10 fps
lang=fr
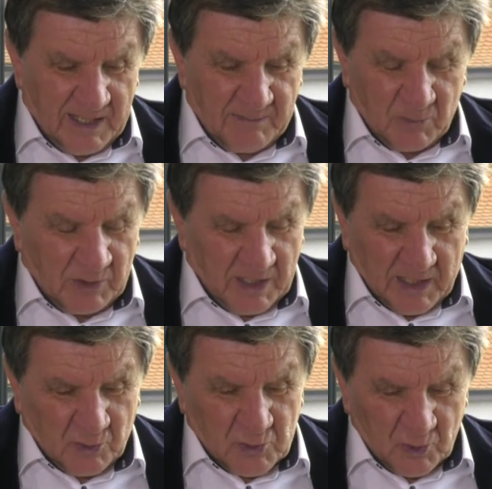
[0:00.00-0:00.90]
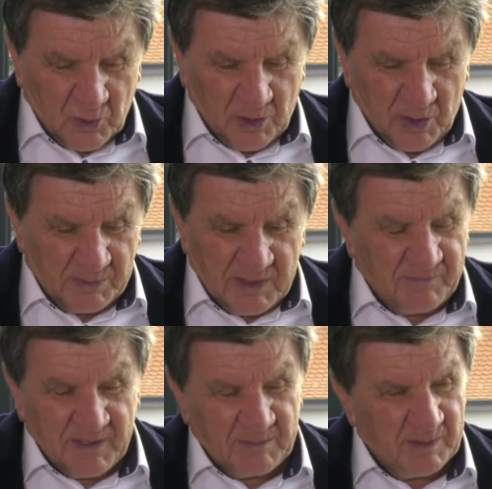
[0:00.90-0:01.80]
aime, qu'elle a toujours un, petit
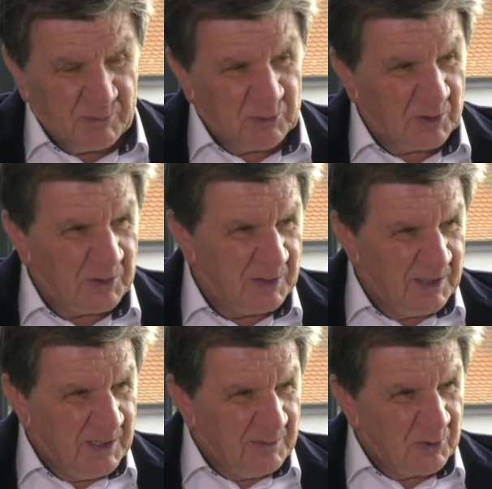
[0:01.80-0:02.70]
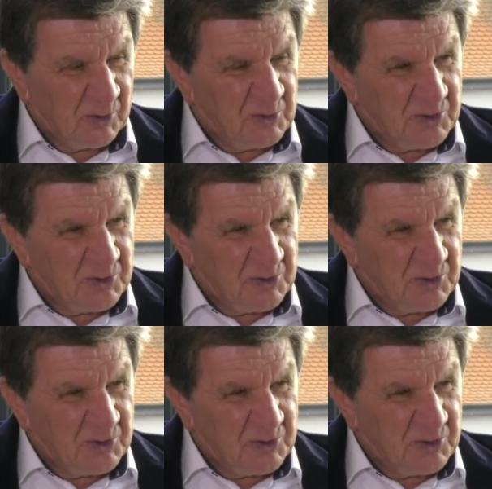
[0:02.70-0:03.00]
faible pour, euh, pour